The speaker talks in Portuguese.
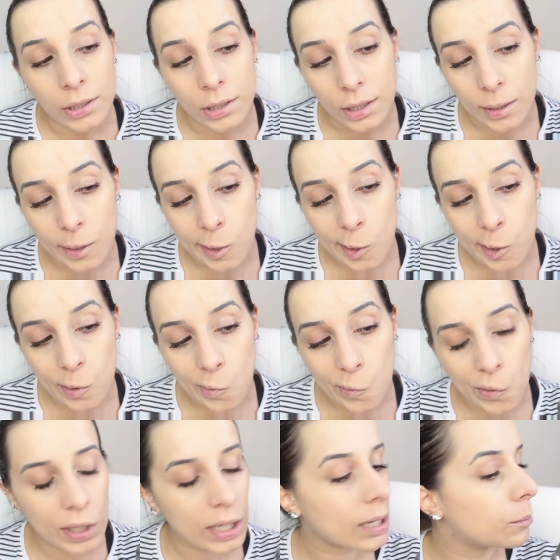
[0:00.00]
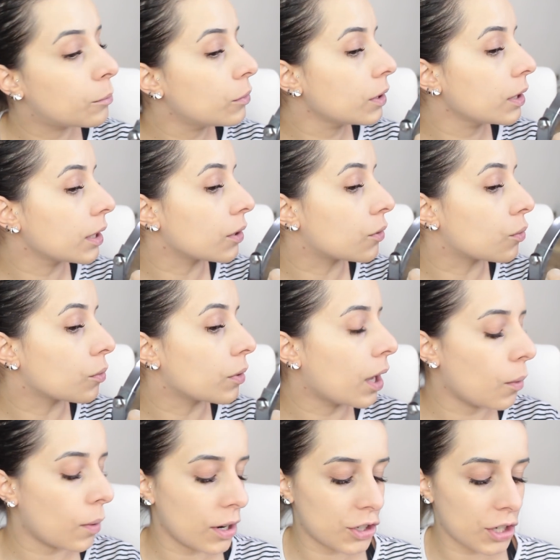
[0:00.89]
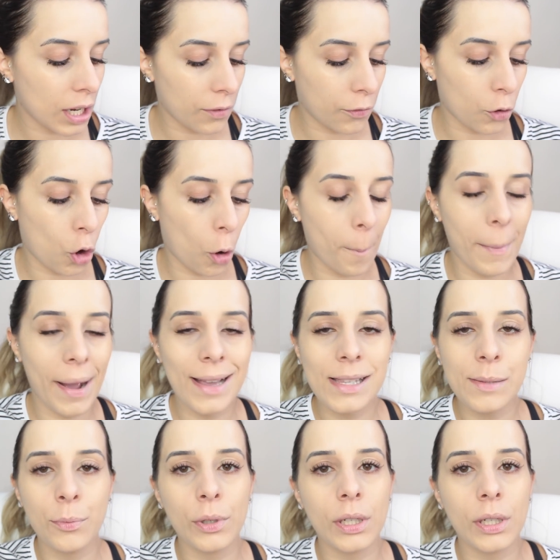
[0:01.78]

e fica bonito. Eu achei que ficou mais